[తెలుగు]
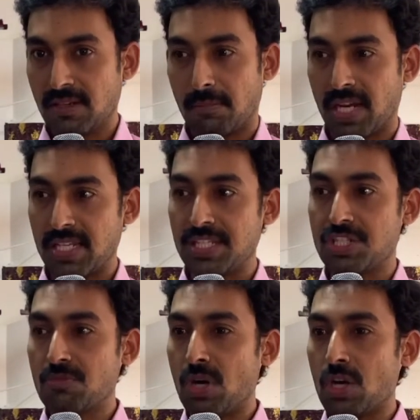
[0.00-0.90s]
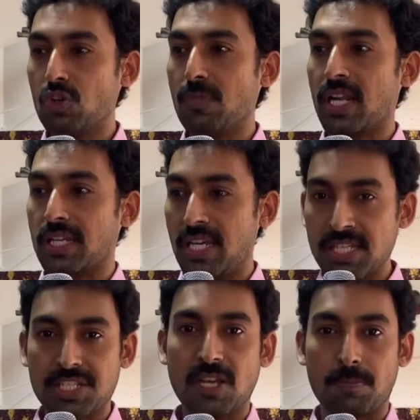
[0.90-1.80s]
మన యజమానుడు మనకేం
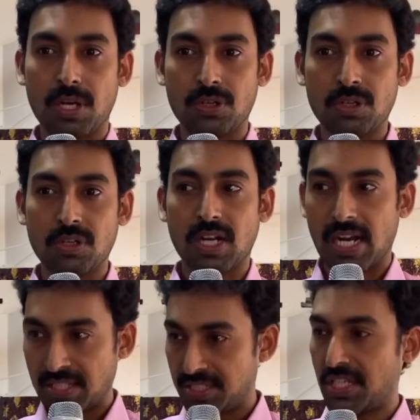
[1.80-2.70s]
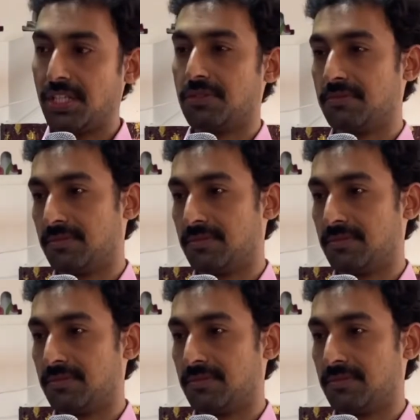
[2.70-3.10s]
చెప్పాడో అది చేయటం